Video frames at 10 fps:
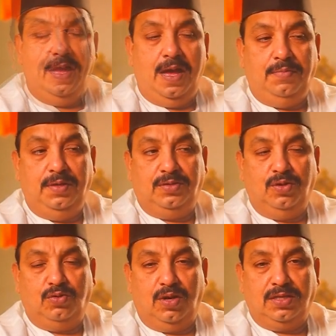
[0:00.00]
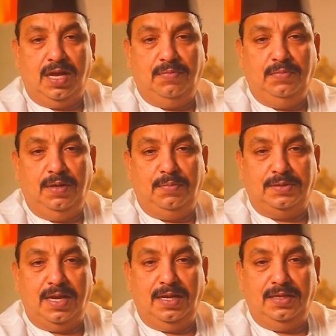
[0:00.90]
अब इसको थोड़ा सा हम
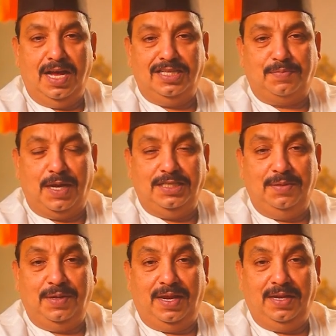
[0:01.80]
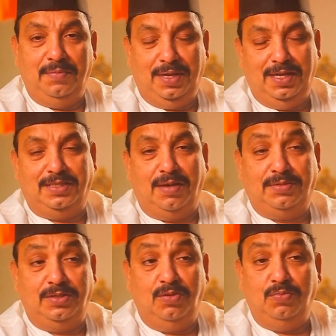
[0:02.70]
मसालेदार स्पाइसी बनाएंगे मेरे हिसाब
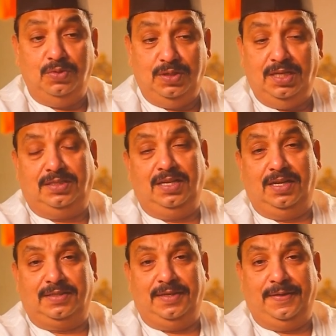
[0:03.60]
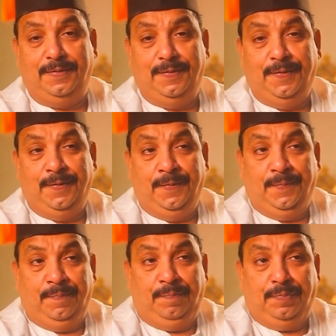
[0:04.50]
से जो मुझे अच्छी लगती है
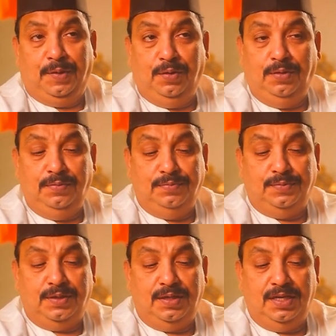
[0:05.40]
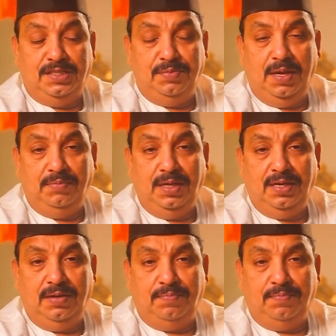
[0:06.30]
तो इसमें हमने